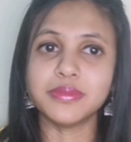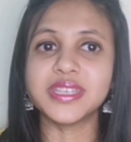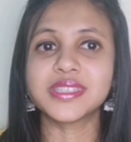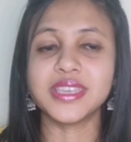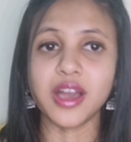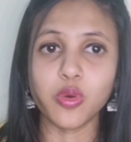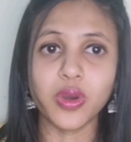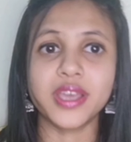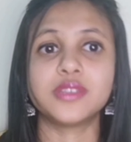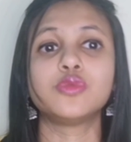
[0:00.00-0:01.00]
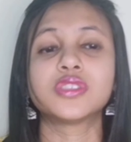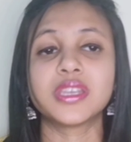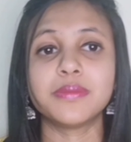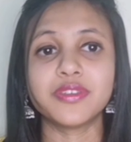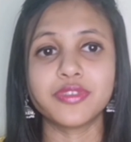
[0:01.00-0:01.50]
मिक्स किया हुआ है
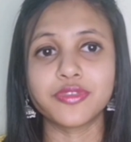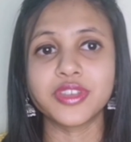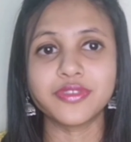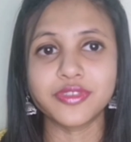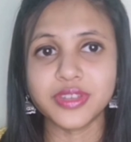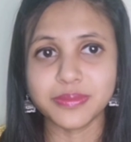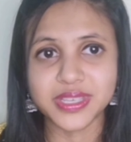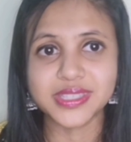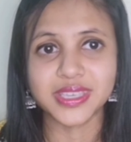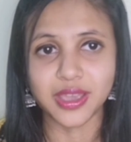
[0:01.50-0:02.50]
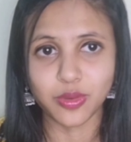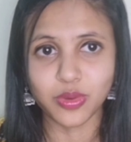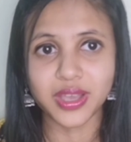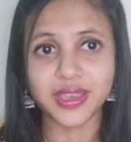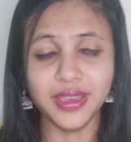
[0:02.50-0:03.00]
दूसरे में फिफ्टी फिफ्टी मिक्स किया
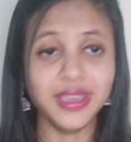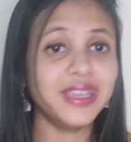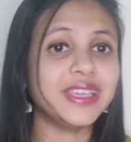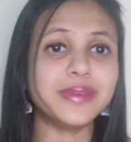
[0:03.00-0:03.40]
हुआ है